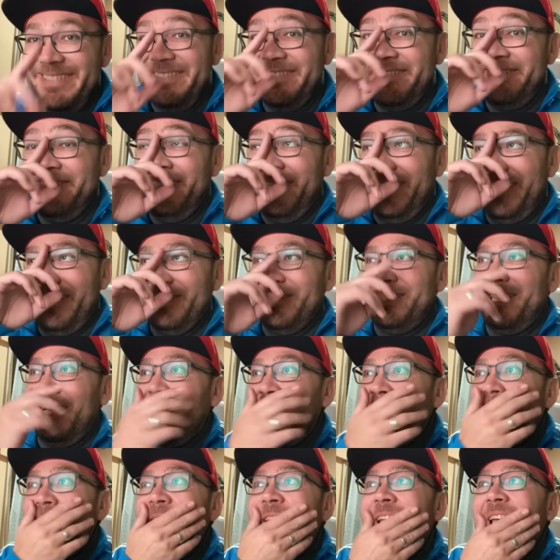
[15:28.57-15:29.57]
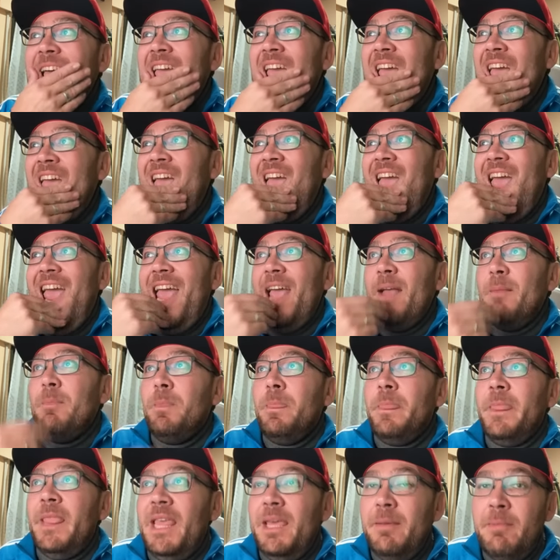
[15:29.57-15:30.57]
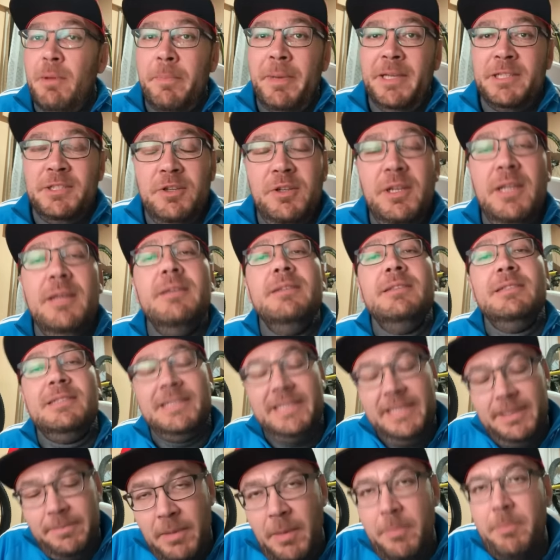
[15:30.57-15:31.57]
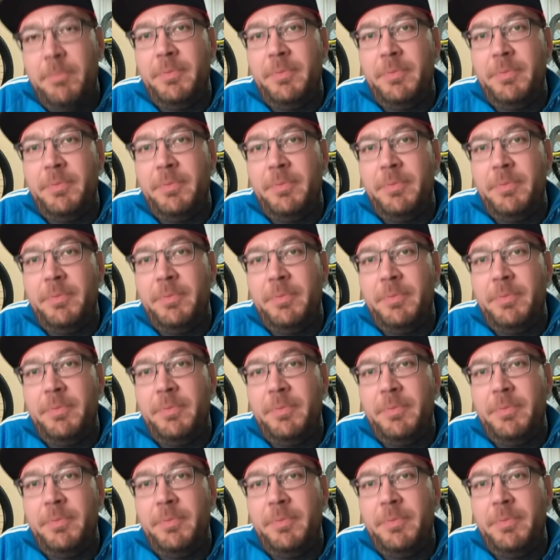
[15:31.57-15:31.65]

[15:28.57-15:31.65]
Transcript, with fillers: no es una cosa que, me apasione. Sí me ha